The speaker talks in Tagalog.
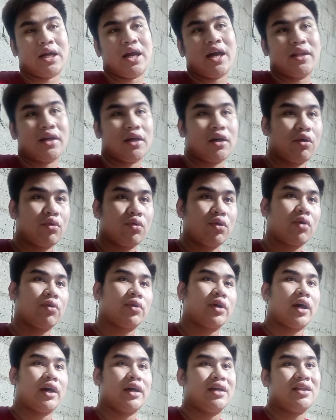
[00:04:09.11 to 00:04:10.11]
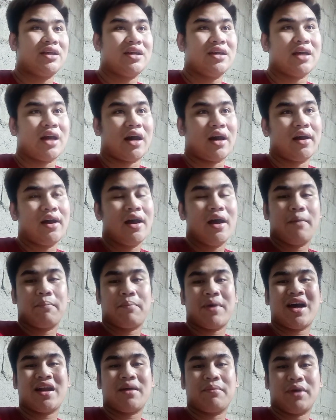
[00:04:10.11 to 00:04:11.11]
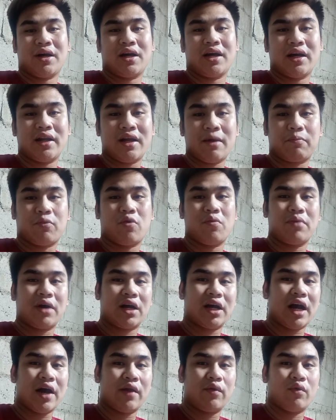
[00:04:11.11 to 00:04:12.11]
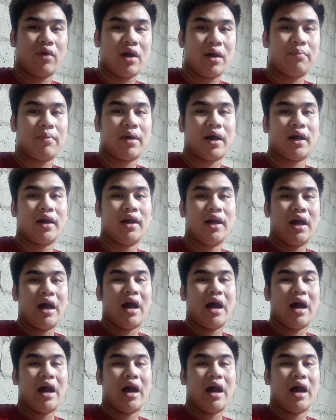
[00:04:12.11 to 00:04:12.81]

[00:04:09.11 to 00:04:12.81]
Kaya nagkaroon ako ng idea para maghanap kung magkano nga ba